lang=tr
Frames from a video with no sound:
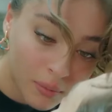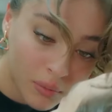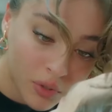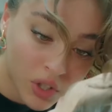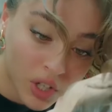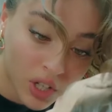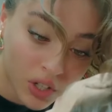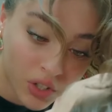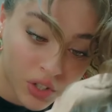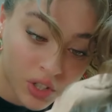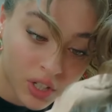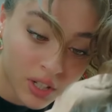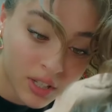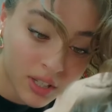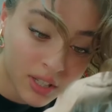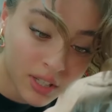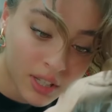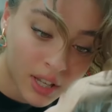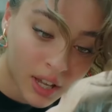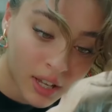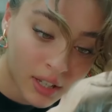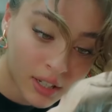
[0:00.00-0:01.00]
Bir
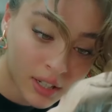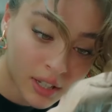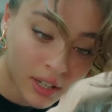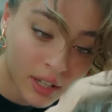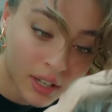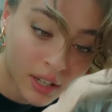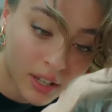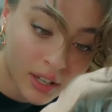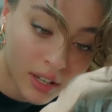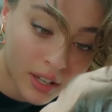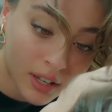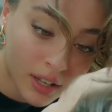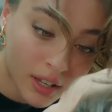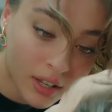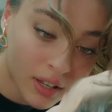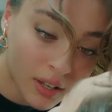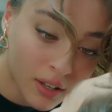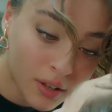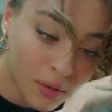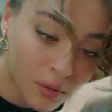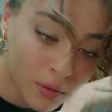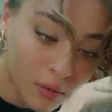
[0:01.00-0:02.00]
çalışanınız yani.
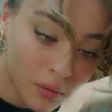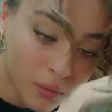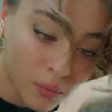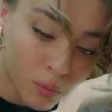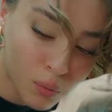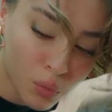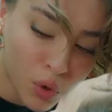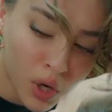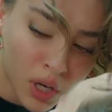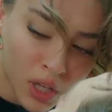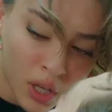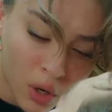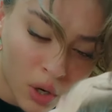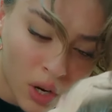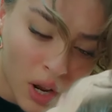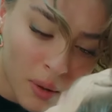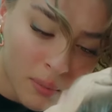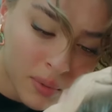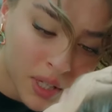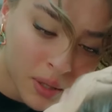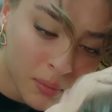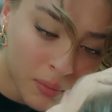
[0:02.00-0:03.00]
Bu kadar
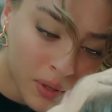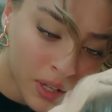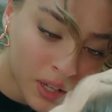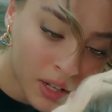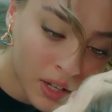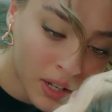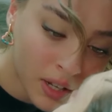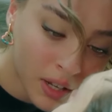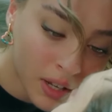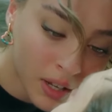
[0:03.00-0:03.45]
önemsemeyin.